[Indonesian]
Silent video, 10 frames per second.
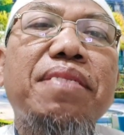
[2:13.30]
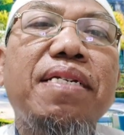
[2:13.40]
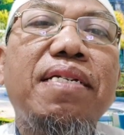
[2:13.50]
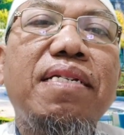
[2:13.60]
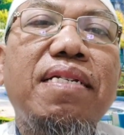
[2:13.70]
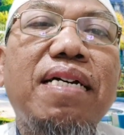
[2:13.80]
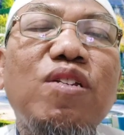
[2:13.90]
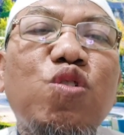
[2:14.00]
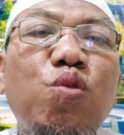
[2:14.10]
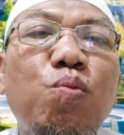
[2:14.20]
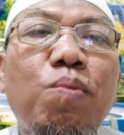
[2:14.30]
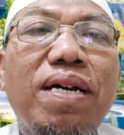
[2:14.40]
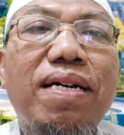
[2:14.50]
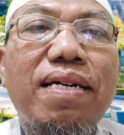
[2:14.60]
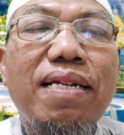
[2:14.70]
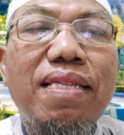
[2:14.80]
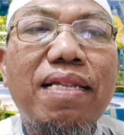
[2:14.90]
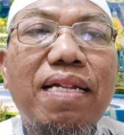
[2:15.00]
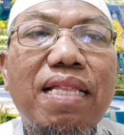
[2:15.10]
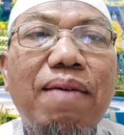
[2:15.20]
Tidak cuma
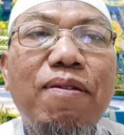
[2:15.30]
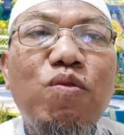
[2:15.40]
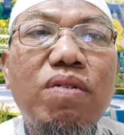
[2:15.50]
kita tapi